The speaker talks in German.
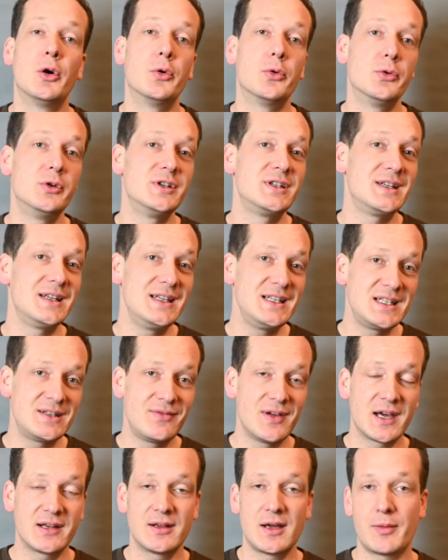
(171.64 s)
Und ich
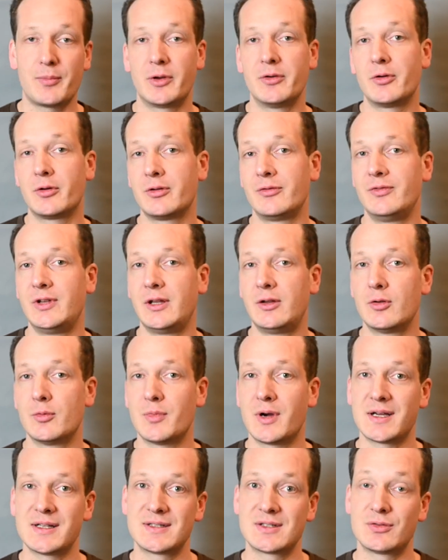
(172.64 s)
werde aber noch ein Video
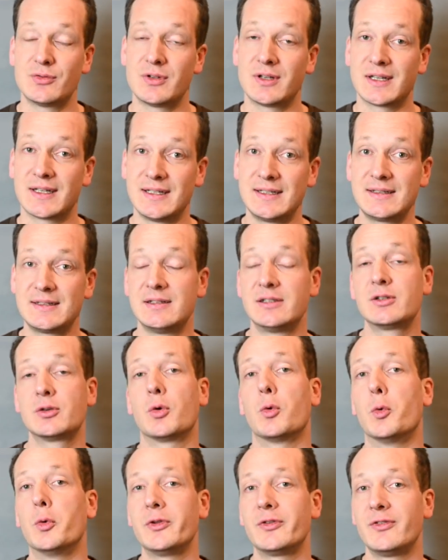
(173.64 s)
machen zu einer richtig
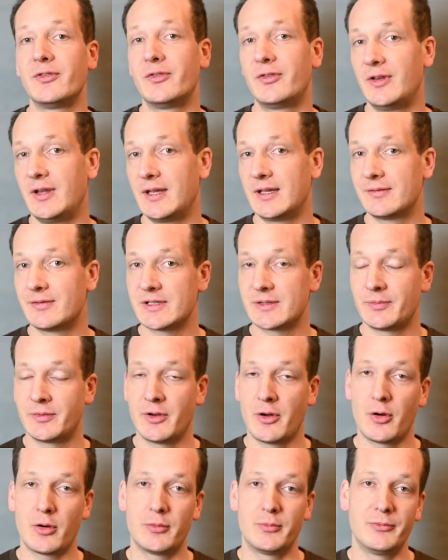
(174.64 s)
großen Säge, was
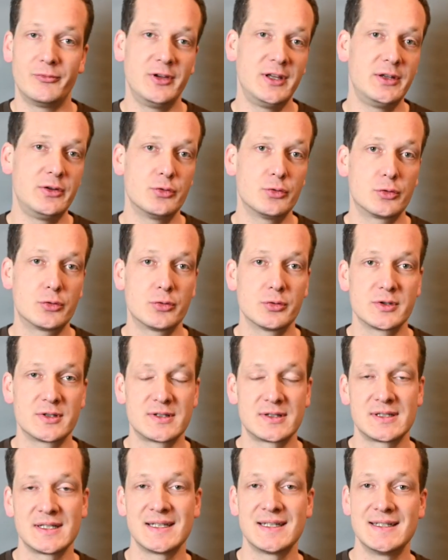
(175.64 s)
man auch im Video
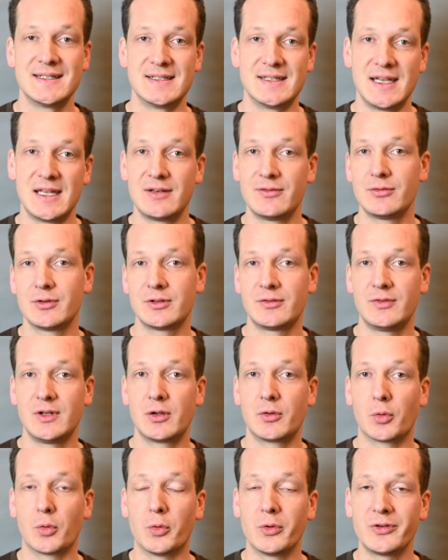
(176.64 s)
kurz sehen wird,
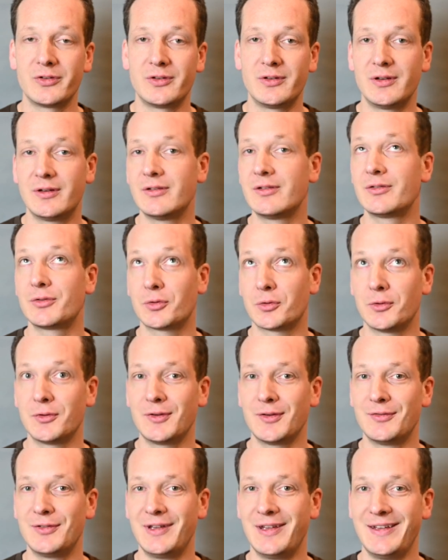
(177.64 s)
wie groß die ist,
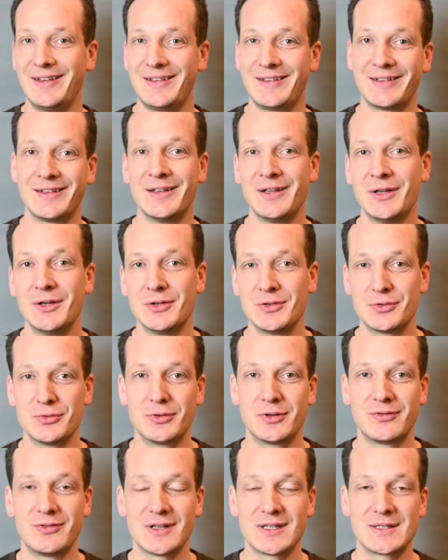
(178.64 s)
größer wie ich, so
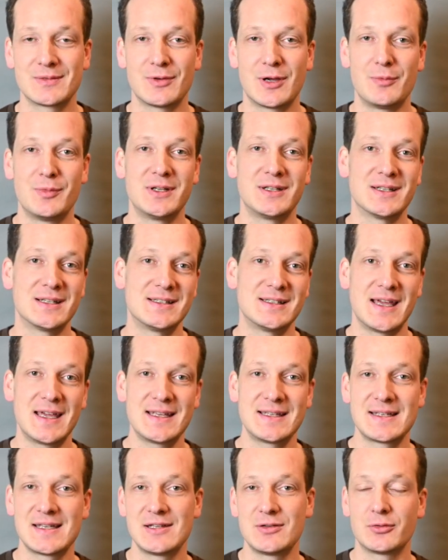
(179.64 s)
ungefähr 2,60
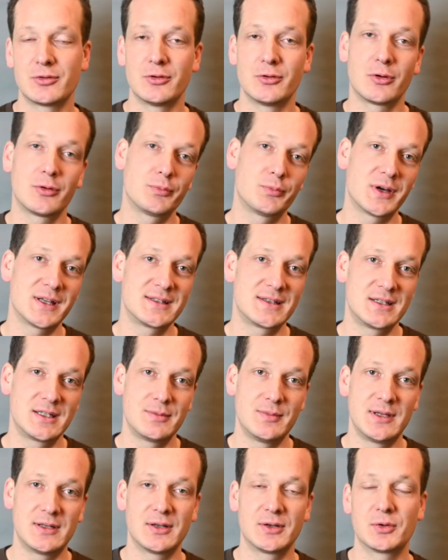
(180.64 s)
Meter oder noch ein paar
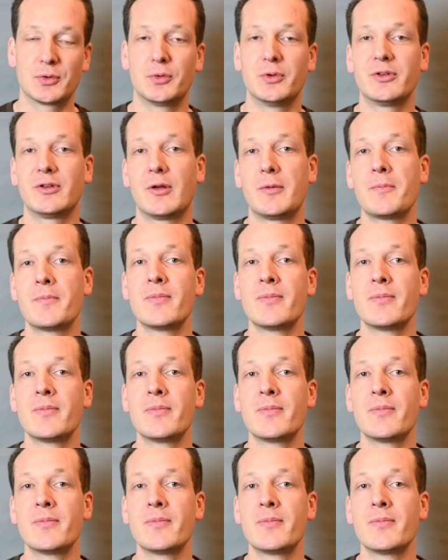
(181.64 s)
Zentimeter größer.